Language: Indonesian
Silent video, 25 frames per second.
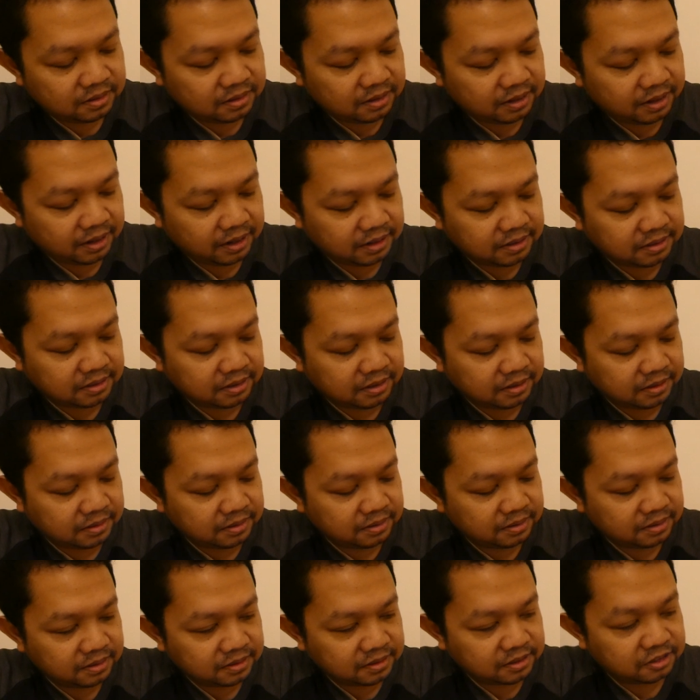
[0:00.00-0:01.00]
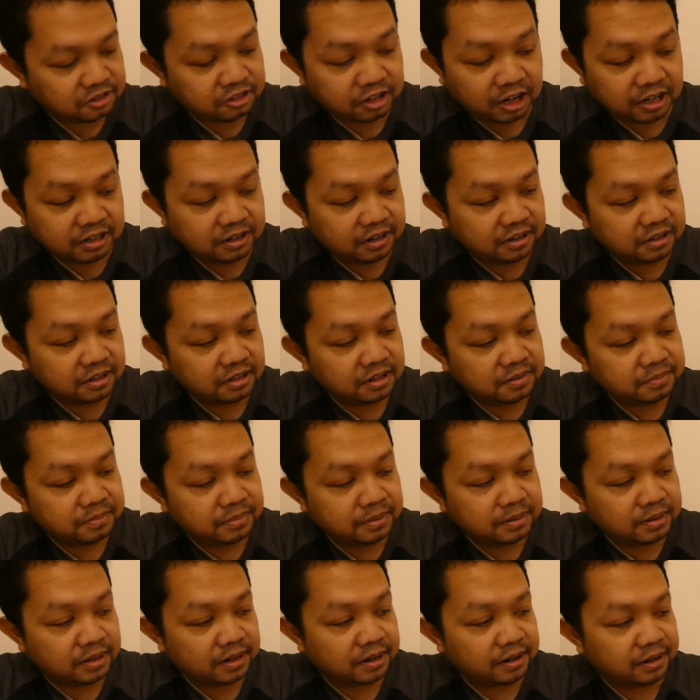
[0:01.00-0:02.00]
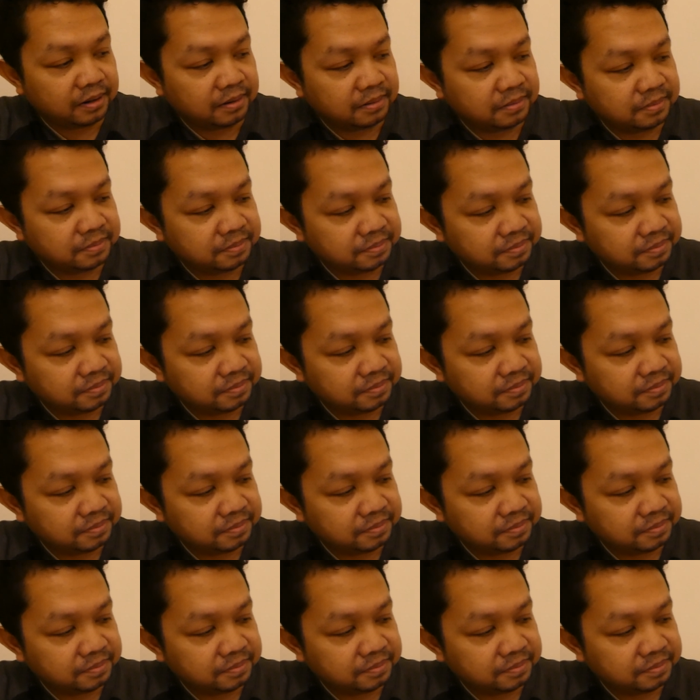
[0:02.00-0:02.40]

keren sih stradanya keren